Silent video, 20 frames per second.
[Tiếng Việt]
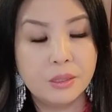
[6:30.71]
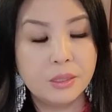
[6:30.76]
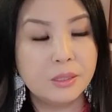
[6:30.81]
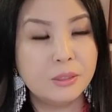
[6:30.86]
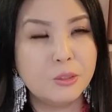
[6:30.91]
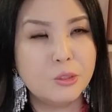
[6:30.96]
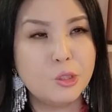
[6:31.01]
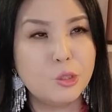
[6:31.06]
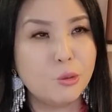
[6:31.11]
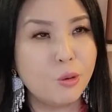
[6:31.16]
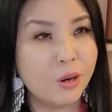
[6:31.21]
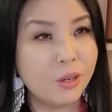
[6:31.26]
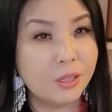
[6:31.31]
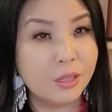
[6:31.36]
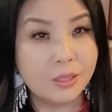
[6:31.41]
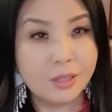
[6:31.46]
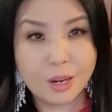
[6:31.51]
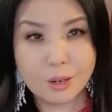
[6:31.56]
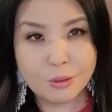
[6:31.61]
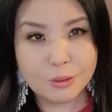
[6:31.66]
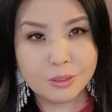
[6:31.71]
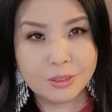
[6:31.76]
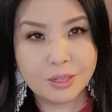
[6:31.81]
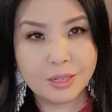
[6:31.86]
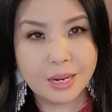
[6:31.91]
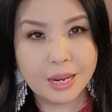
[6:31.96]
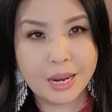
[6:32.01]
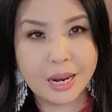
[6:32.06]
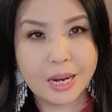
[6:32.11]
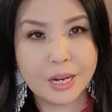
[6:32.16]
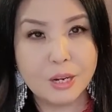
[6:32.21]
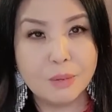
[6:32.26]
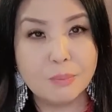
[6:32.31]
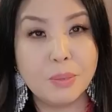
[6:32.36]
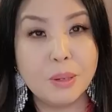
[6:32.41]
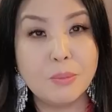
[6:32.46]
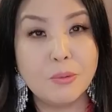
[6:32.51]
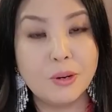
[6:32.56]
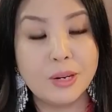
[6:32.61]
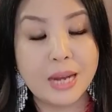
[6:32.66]
ở ừ, tôi chú họ lử lao lô tên na em được
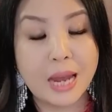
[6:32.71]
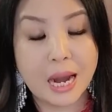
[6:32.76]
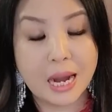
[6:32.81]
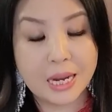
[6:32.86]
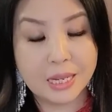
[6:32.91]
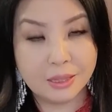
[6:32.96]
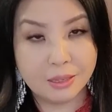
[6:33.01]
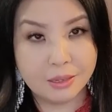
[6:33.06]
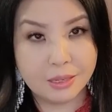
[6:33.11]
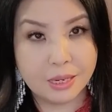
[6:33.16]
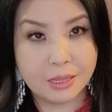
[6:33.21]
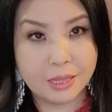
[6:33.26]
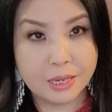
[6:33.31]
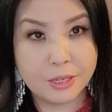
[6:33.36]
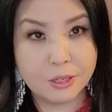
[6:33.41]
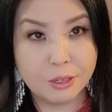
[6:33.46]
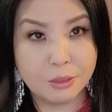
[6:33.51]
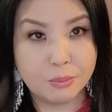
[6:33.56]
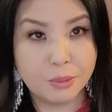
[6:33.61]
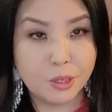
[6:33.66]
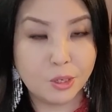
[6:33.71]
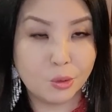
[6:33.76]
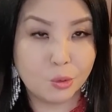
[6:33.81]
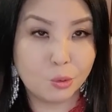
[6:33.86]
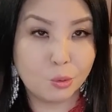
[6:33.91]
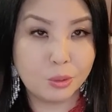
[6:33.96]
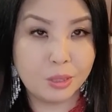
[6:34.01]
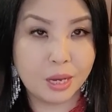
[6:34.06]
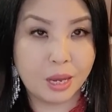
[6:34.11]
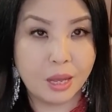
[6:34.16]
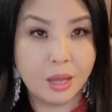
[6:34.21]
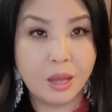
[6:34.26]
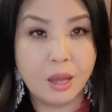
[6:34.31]
phân một đa lên đời chạy tới chơi phân nông cụ tiệt